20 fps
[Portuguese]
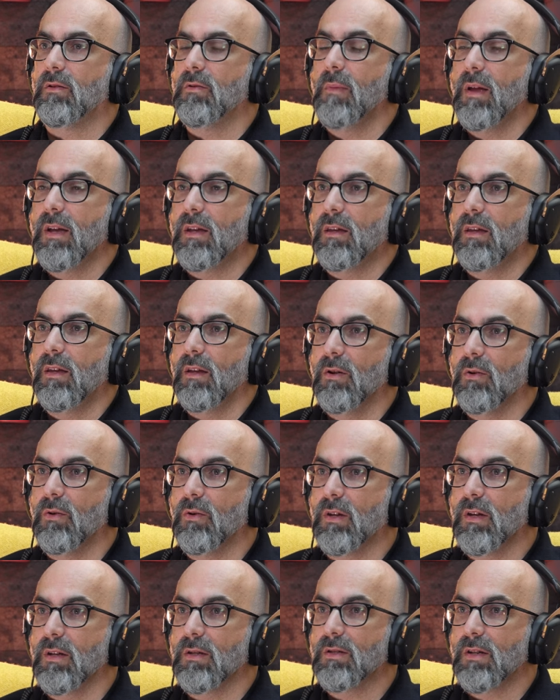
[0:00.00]
Como é que eu,
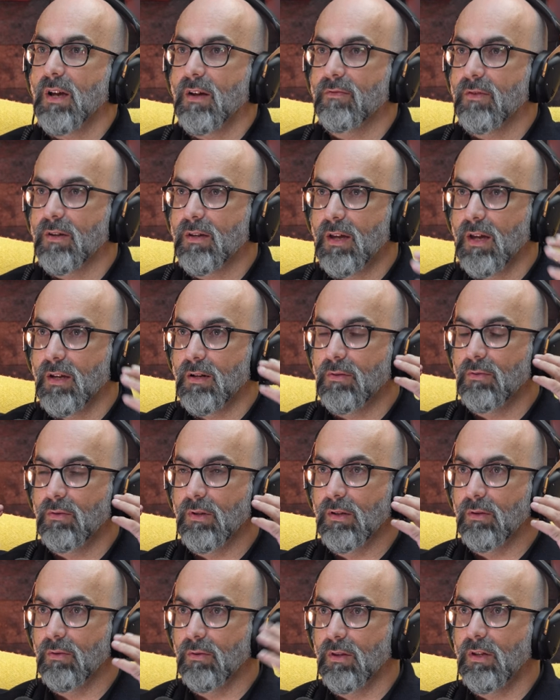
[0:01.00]
que achava que era um
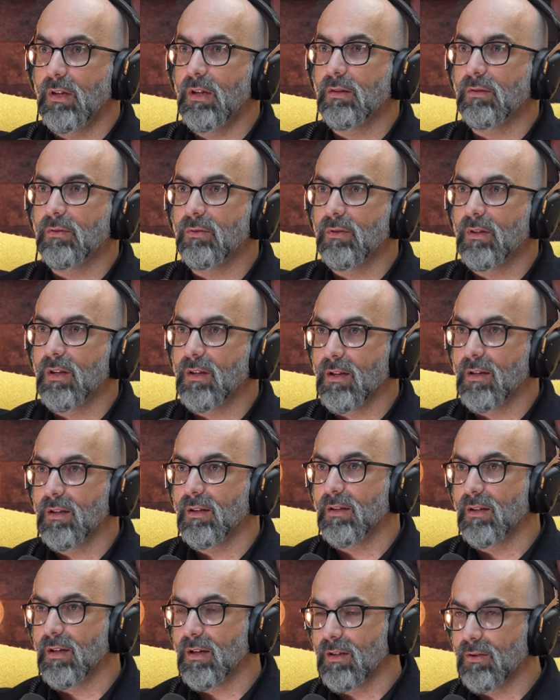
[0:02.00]
erudito
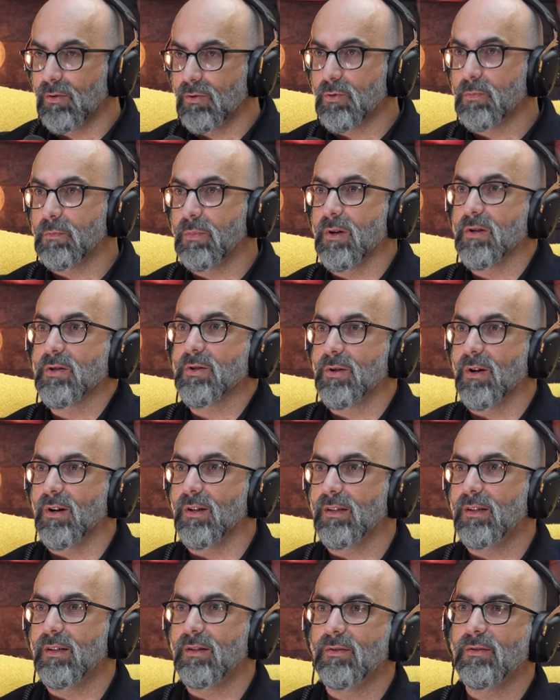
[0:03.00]
da, da dos
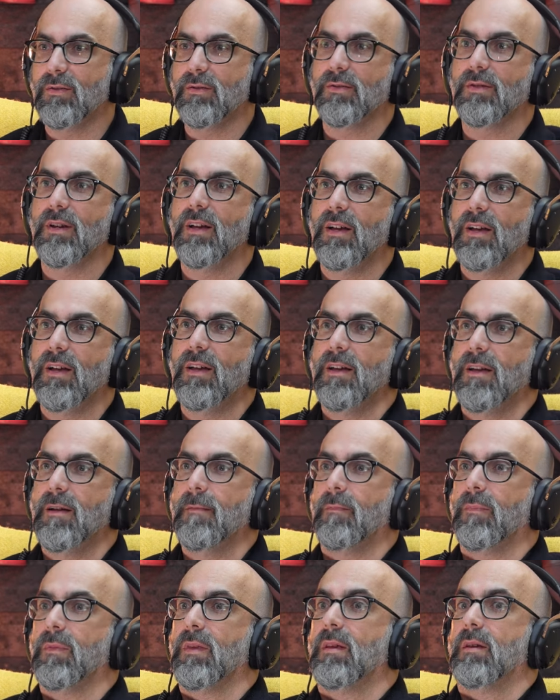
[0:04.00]
pós-góticos.
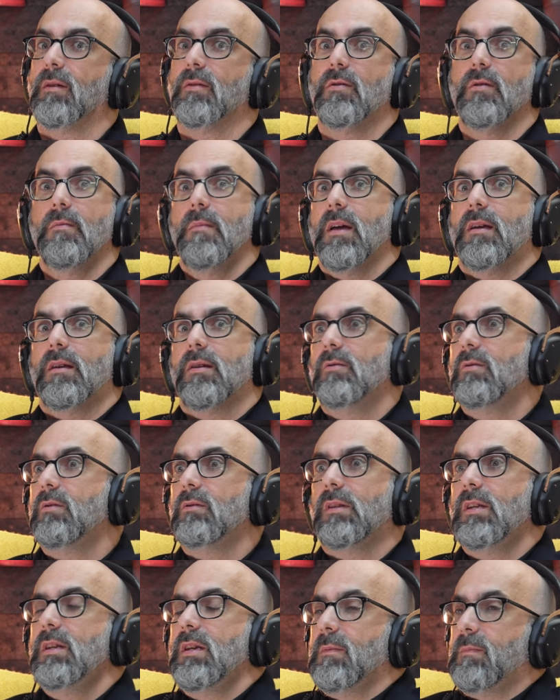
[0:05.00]
Renegavas aquilo. Como é que eu não
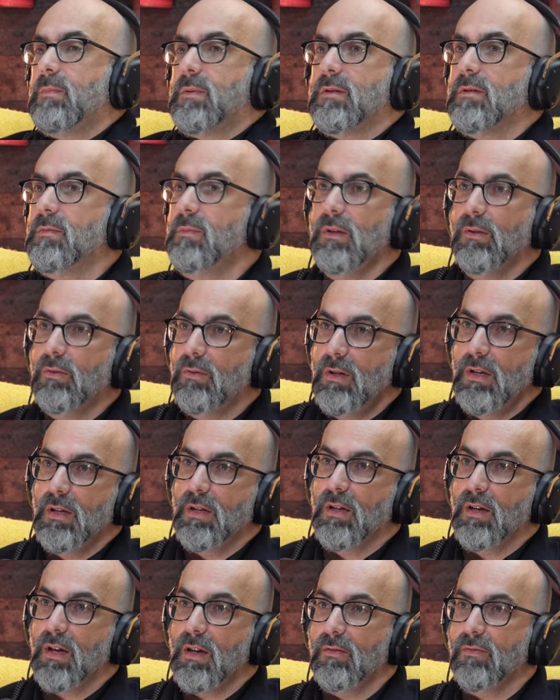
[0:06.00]
tinha percebido Sim. o
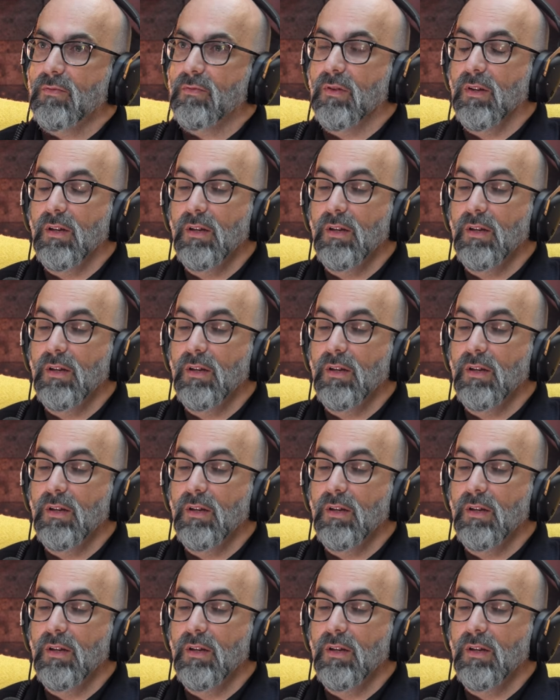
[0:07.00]
Nick Cave?